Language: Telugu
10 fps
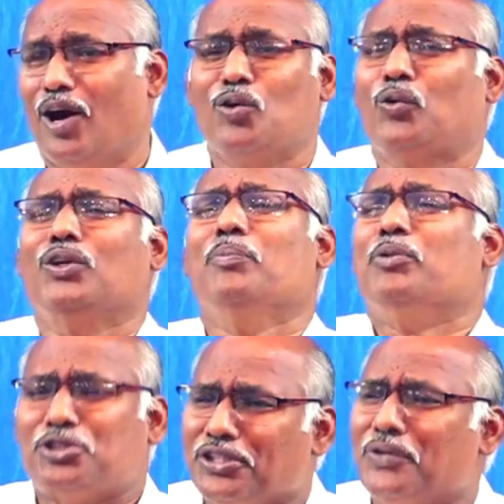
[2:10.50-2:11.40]
అడుక్కునే
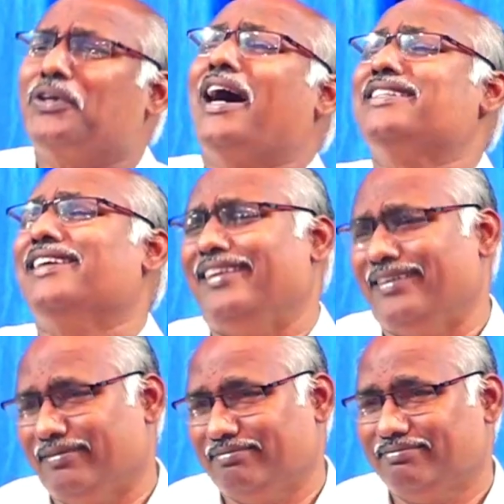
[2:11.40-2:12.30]
బొచ్చినవుడు
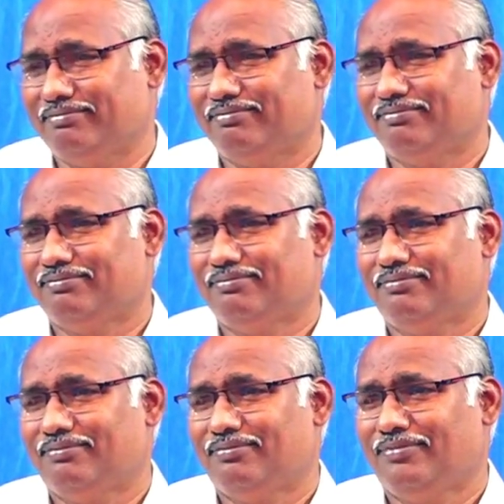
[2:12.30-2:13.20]
కాజేయలేడు
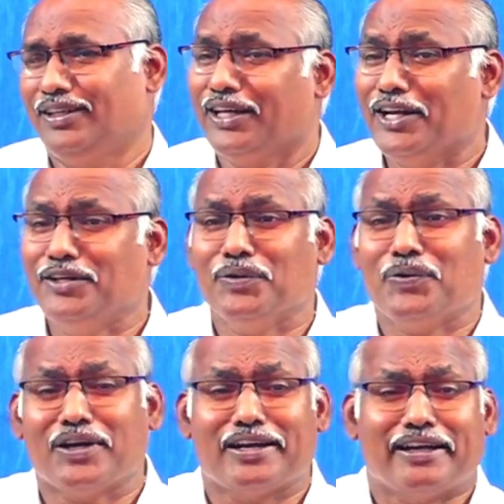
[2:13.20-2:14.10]
నీకు అన్నీ
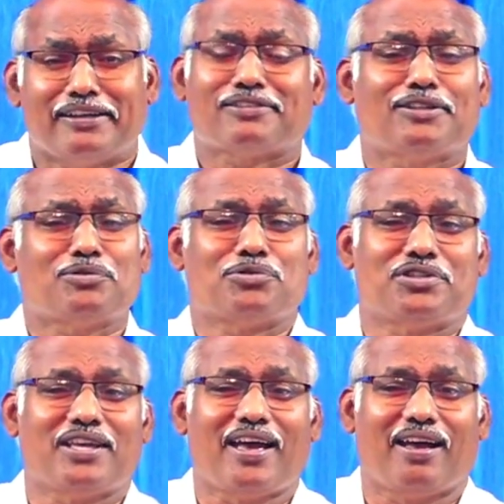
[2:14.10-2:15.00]
ఉన్న నటిస్తావు
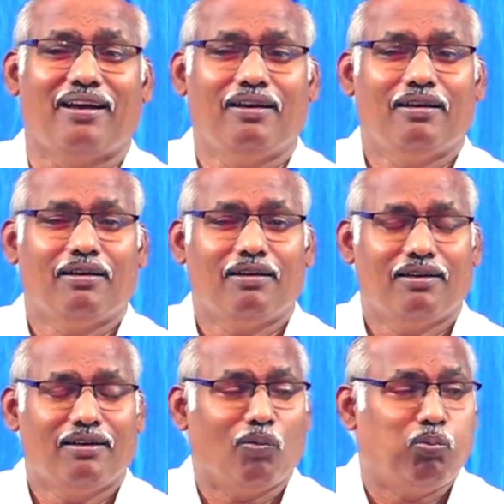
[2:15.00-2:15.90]
చూసా
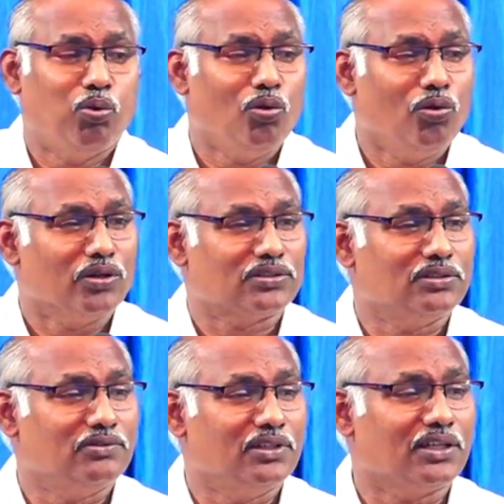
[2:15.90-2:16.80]
ఓ
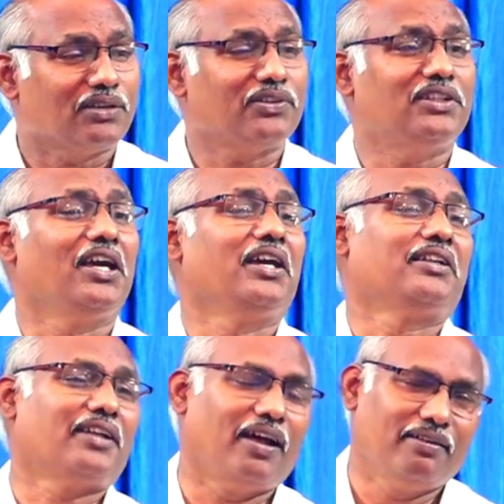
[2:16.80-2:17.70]
అసలు వీర విధేయత